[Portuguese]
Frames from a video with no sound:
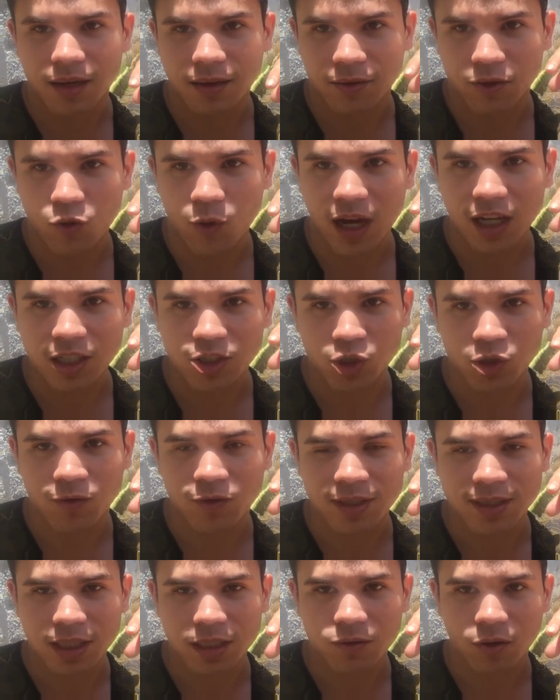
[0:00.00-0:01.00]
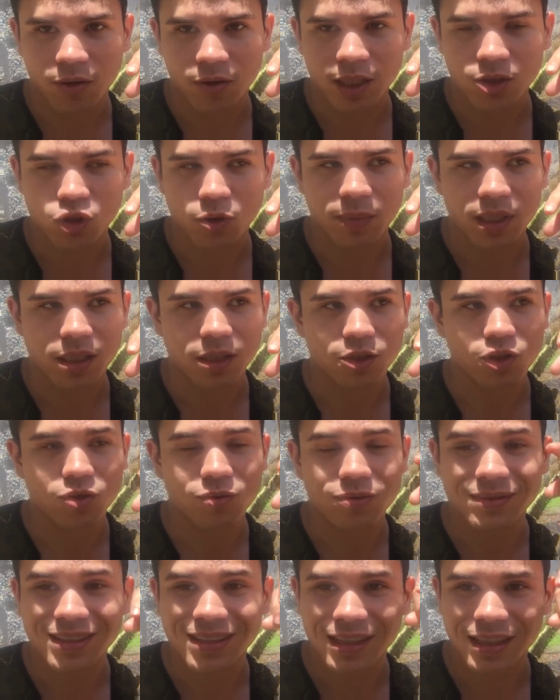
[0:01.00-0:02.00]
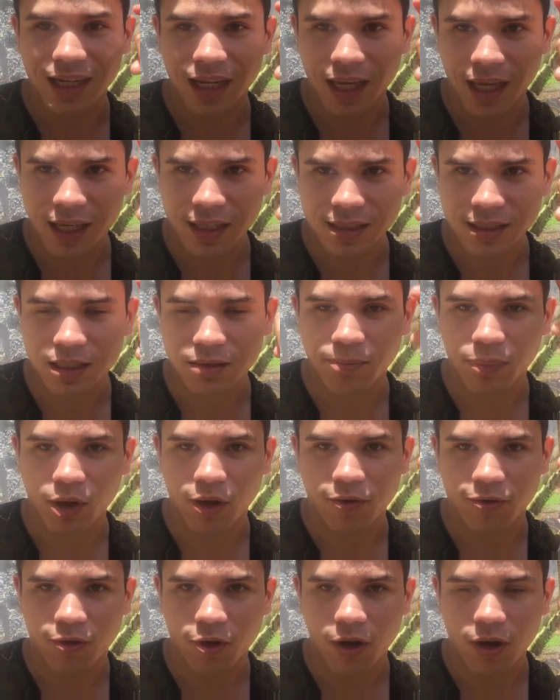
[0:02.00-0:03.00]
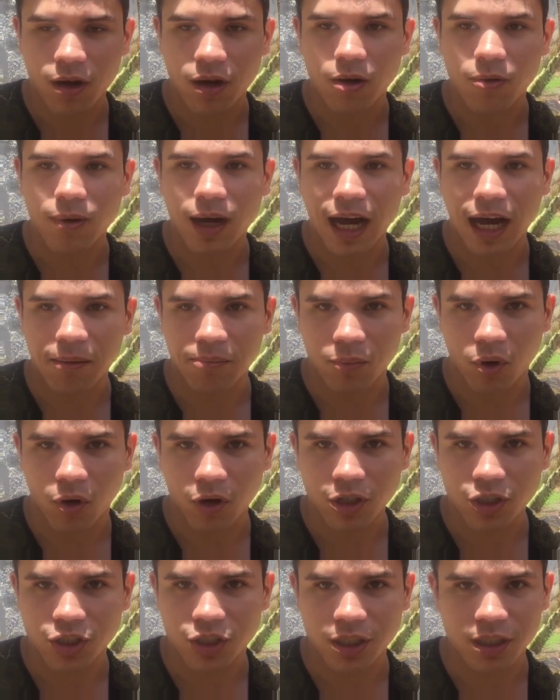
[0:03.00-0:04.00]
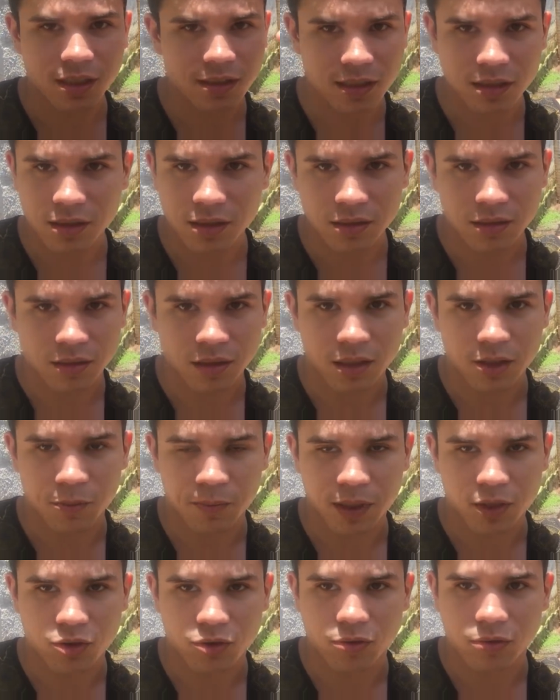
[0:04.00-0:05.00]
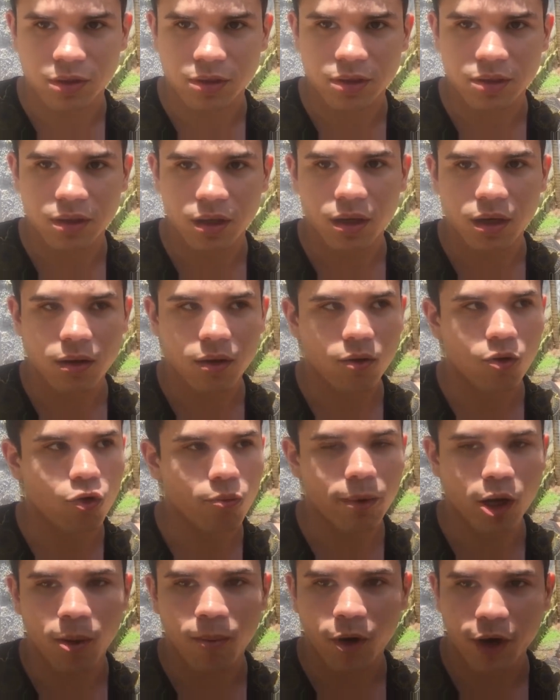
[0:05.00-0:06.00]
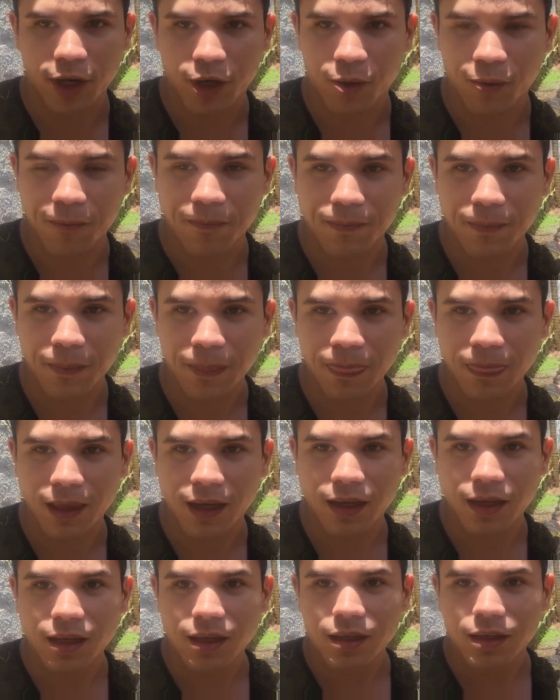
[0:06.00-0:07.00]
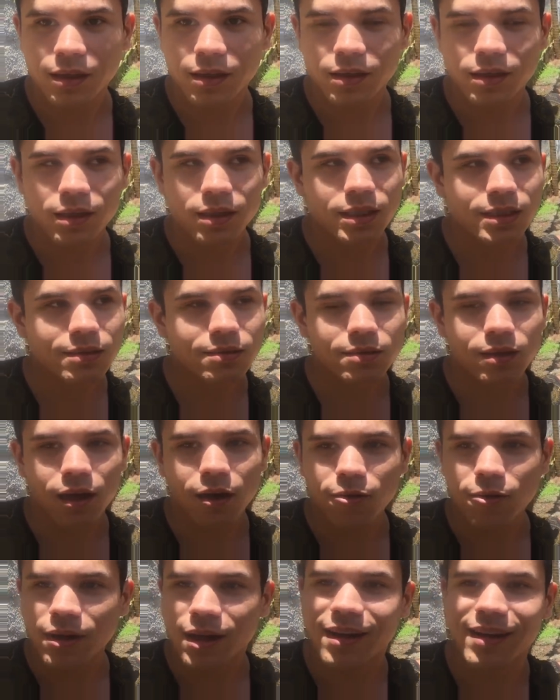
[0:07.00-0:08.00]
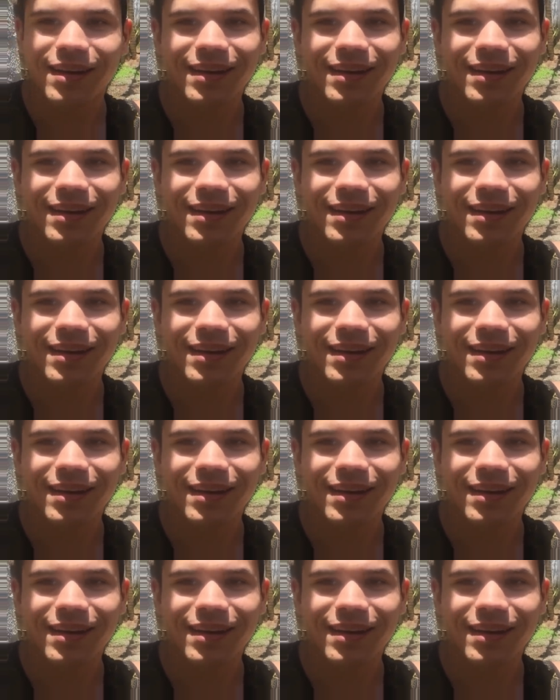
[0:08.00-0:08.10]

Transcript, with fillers: no artigo vocês vão ler sobre isso, três provocam a morte instantânea de pessoas comeu, morreu. Então,